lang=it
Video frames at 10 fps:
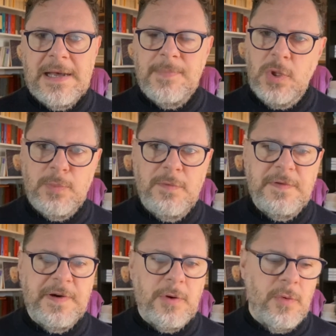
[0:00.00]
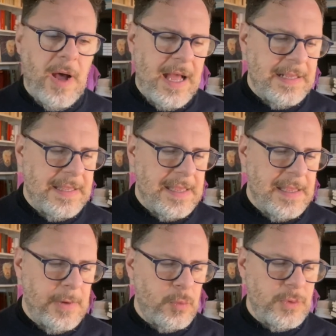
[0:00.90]
dopo vi farò
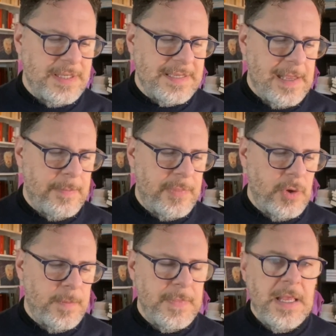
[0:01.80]
anche un esempio